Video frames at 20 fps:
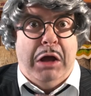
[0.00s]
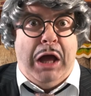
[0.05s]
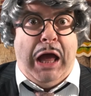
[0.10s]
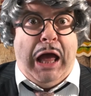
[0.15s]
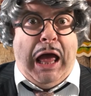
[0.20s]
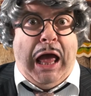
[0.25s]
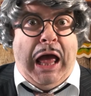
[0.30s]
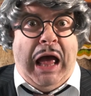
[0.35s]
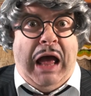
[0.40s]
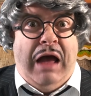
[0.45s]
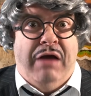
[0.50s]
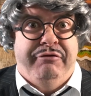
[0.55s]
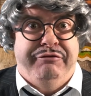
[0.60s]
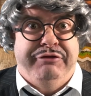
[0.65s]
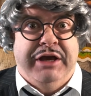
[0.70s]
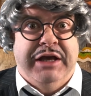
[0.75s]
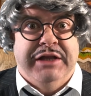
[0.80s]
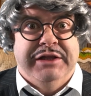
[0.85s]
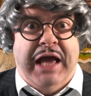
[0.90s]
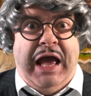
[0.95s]
Ah, a
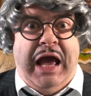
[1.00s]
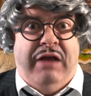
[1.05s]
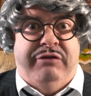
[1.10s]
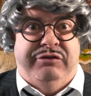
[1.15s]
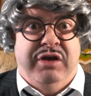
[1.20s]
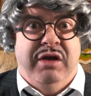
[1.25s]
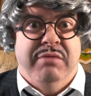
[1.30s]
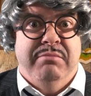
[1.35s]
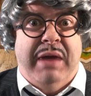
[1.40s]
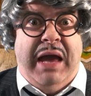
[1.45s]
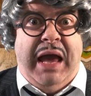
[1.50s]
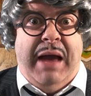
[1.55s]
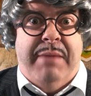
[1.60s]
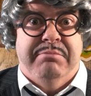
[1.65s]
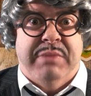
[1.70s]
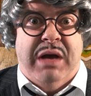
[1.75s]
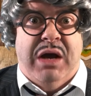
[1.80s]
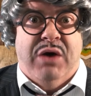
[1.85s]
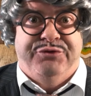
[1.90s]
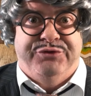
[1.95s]
vida é assim
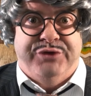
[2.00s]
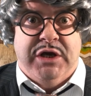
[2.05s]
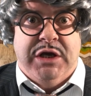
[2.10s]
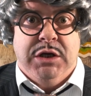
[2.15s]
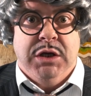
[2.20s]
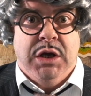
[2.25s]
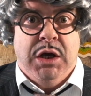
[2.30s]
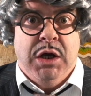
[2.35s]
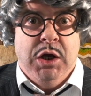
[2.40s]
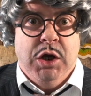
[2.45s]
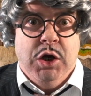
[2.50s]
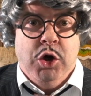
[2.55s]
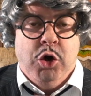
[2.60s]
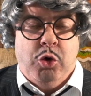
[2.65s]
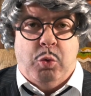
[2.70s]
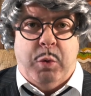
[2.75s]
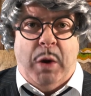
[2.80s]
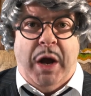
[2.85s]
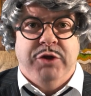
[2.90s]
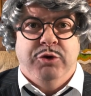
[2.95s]
mesmo, meu filho.
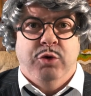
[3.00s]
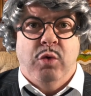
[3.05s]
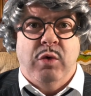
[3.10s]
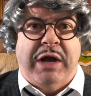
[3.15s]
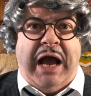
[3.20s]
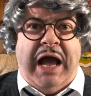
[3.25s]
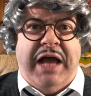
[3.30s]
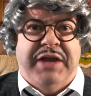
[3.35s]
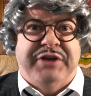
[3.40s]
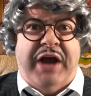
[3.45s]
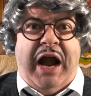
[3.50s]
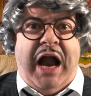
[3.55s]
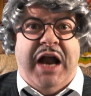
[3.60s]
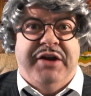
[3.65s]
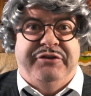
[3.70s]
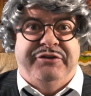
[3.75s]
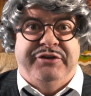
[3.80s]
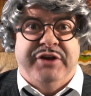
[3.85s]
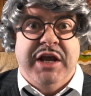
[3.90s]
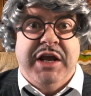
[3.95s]
Quando um
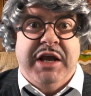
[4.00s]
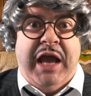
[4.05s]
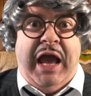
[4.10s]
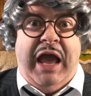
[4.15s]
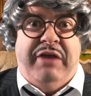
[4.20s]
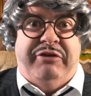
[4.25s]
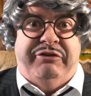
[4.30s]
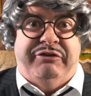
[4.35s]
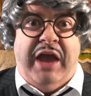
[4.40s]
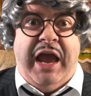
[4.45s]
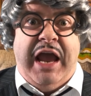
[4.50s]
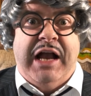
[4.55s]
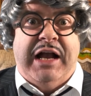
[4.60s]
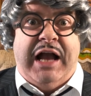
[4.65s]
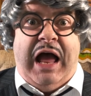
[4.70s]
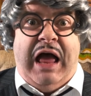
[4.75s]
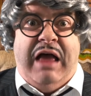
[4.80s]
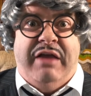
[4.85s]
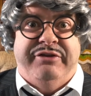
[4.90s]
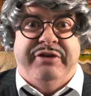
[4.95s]
casarzinho
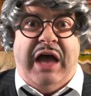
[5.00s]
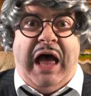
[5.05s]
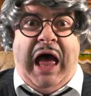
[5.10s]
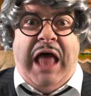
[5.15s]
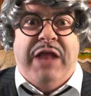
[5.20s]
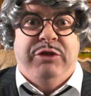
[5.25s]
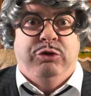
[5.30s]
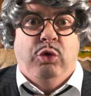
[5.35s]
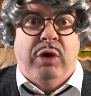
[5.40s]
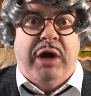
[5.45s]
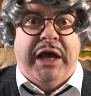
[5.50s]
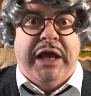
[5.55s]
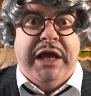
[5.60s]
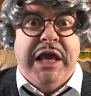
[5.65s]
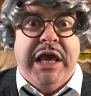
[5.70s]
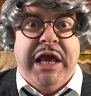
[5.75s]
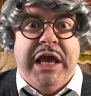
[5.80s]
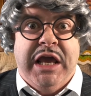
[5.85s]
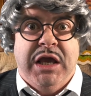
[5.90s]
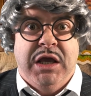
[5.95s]
recém-casado
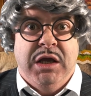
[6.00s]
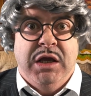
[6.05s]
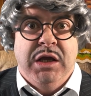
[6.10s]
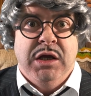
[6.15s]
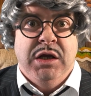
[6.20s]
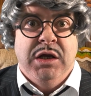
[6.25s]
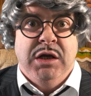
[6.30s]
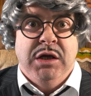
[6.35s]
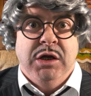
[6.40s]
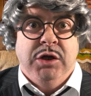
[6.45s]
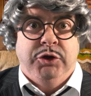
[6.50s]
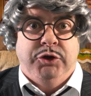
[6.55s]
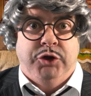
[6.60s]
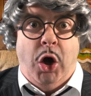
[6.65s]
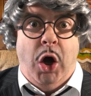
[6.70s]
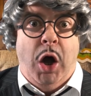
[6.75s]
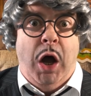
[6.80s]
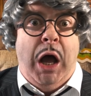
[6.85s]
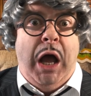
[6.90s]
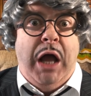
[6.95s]
ri,
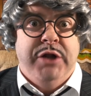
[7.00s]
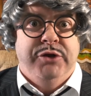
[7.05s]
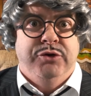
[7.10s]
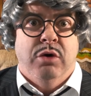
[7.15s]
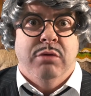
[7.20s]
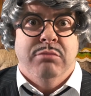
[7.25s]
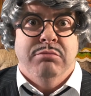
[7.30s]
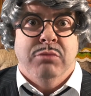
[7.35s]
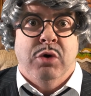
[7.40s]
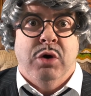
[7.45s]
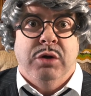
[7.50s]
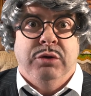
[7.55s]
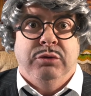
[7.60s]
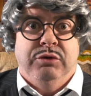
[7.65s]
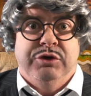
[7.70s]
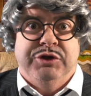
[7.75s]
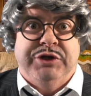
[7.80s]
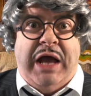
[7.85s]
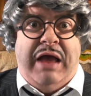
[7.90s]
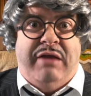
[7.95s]
todo
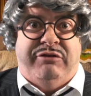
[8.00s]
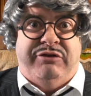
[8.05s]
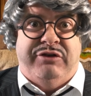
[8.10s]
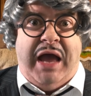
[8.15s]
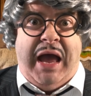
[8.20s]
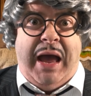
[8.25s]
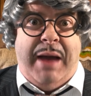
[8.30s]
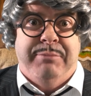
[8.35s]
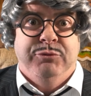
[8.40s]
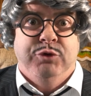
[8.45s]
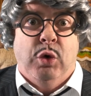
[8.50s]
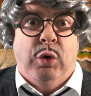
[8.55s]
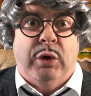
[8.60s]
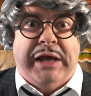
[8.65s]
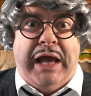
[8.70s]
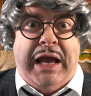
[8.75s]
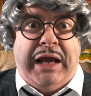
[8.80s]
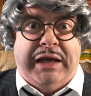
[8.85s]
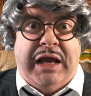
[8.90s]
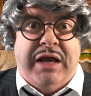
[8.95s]
mundo já sabe do
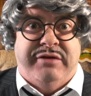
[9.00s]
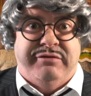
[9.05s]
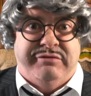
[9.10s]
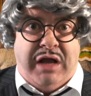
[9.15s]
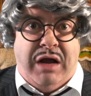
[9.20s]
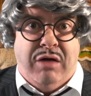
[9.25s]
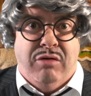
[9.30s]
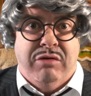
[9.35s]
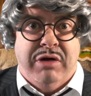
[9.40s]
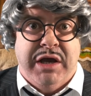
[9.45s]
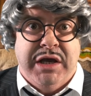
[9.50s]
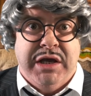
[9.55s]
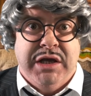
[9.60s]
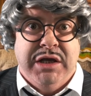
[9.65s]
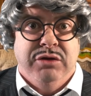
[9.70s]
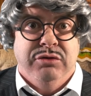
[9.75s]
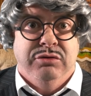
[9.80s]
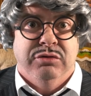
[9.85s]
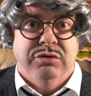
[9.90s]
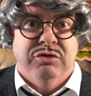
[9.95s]
que, que estão
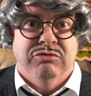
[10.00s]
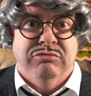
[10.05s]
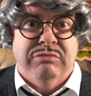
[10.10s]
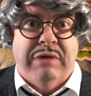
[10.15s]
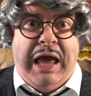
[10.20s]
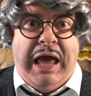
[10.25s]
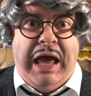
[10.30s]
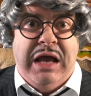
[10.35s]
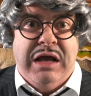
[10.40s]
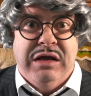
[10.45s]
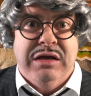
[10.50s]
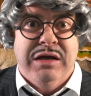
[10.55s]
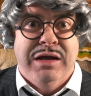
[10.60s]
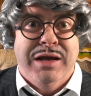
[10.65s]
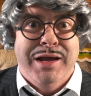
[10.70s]
rindo, não é?